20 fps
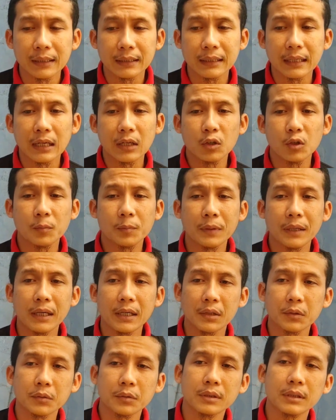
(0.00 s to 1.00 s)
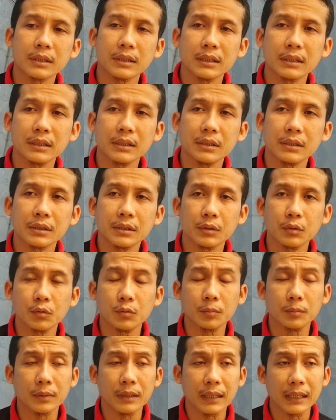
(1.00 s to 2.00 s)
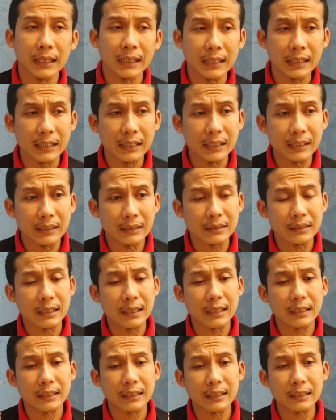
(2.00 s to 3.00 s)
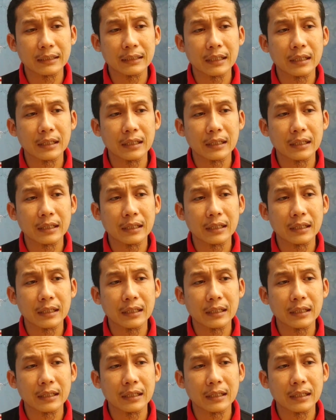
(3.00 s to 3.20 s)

Kalau baru diumbar jangan